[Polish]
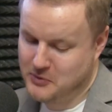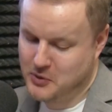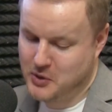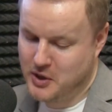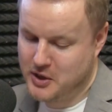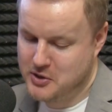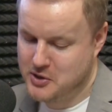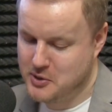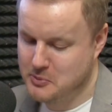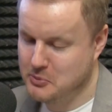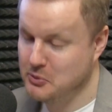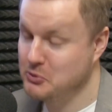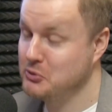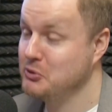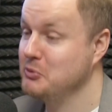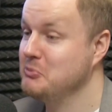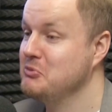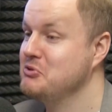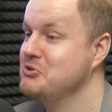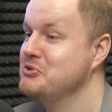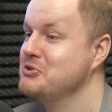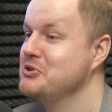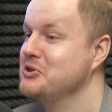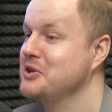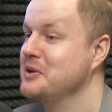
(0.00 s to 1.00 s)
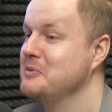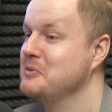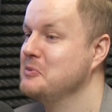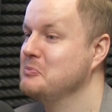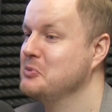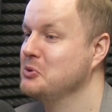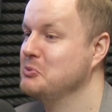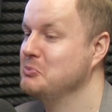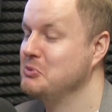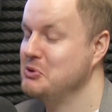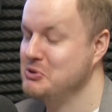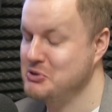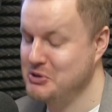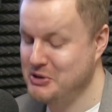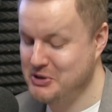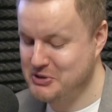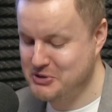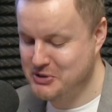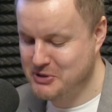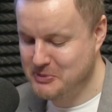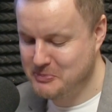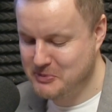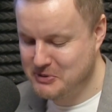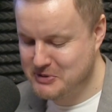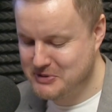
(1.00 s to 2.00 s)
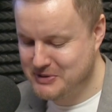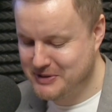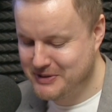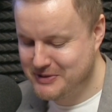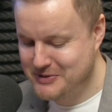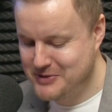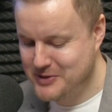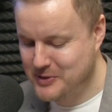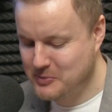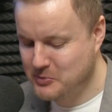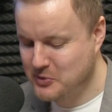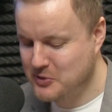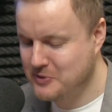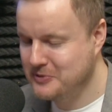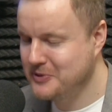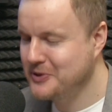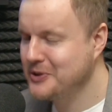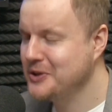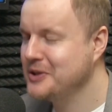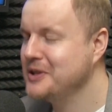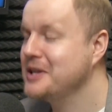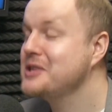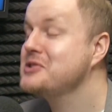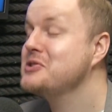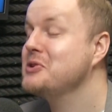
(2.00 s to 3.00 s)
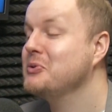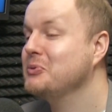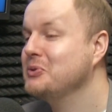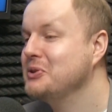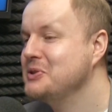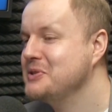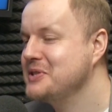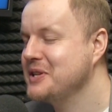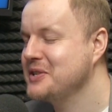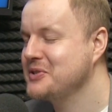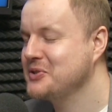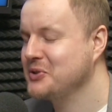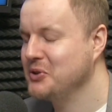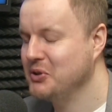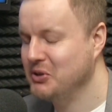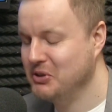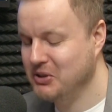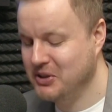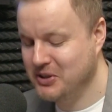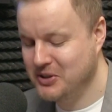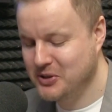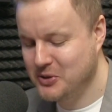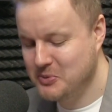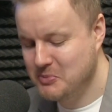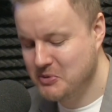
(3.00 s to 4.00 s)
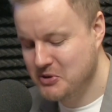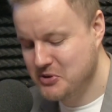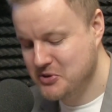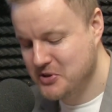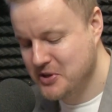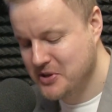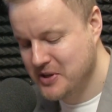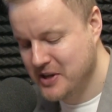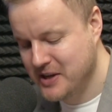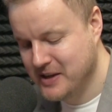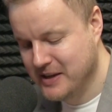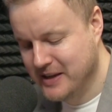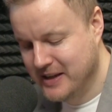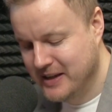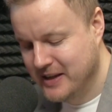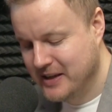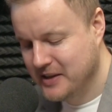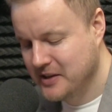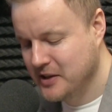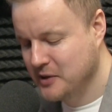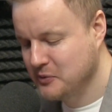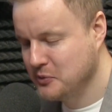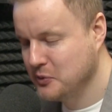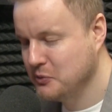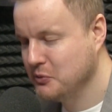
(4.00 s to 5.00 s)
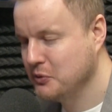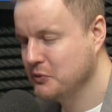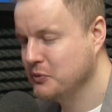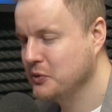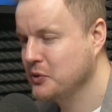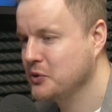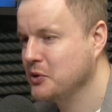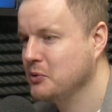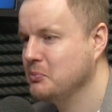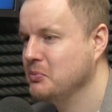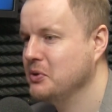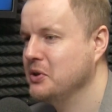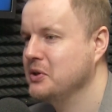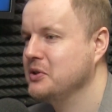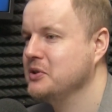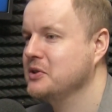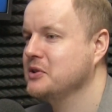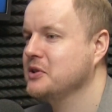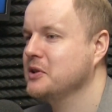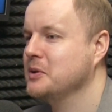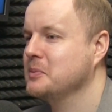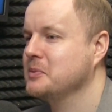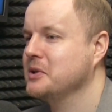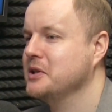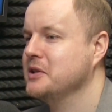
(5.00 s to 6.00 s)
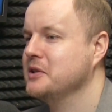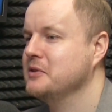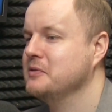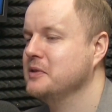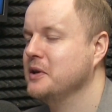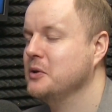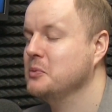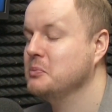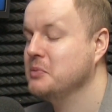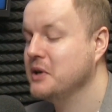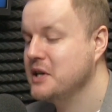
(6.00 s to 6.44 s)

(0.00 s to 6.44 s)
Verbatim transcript: to ja się pod tymi życzeniami podpiszę, jeżeli pan starosta pozwoli. Nasza audycja z kolei do obejrzenia na www.kopernik.tv.